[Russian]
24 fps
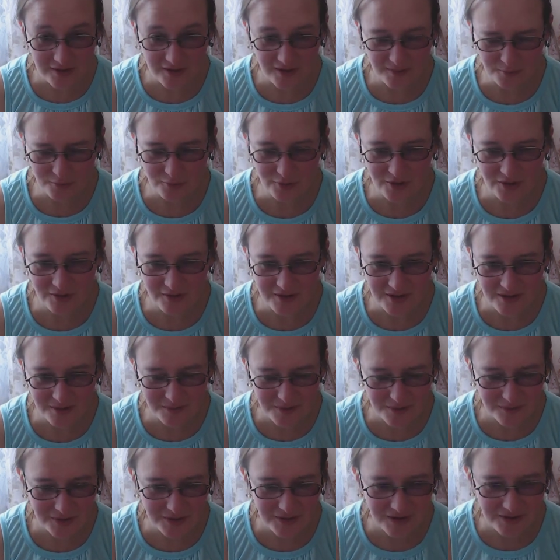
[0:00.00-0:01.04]
замутила
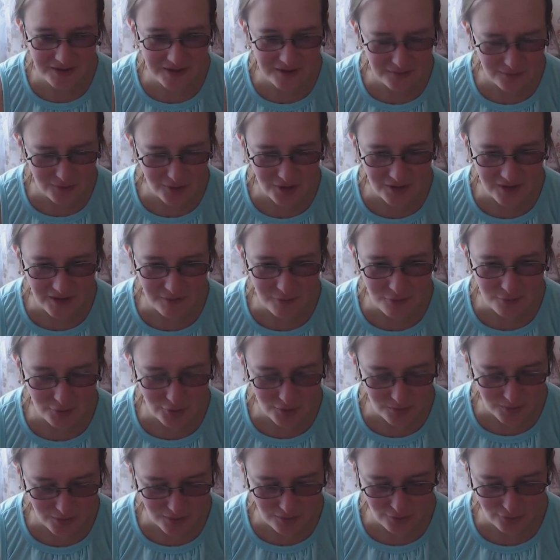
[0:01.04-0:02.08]
себе винегрет вчера, в
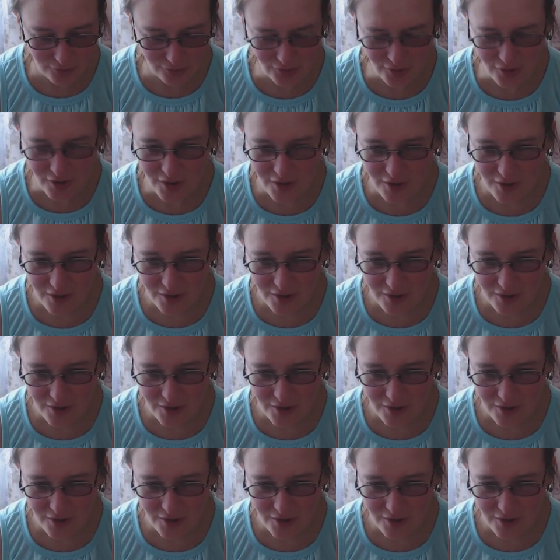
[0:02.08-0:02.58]
общем, короче.